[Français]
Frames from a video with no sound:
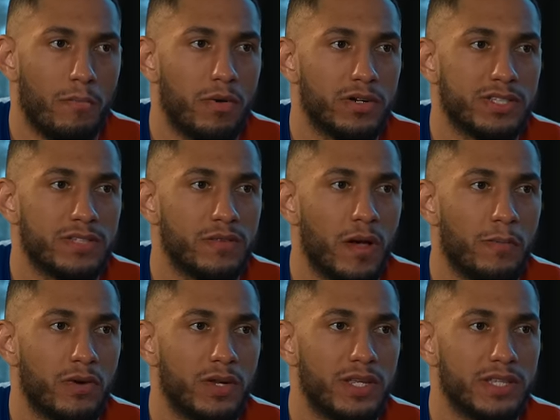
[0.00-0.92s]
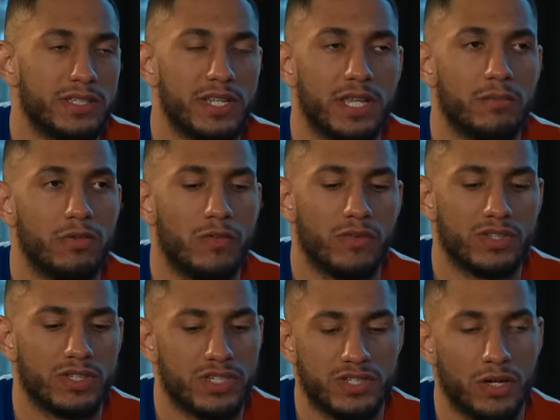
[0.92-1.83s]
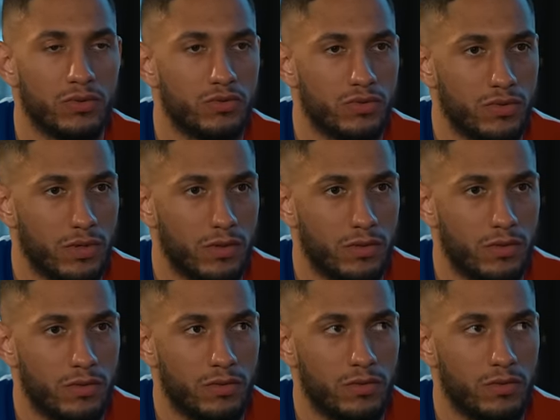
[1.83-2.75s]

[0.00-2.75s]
boxe, c'est vraiment l'équipe de France qui gère tout, tu vois.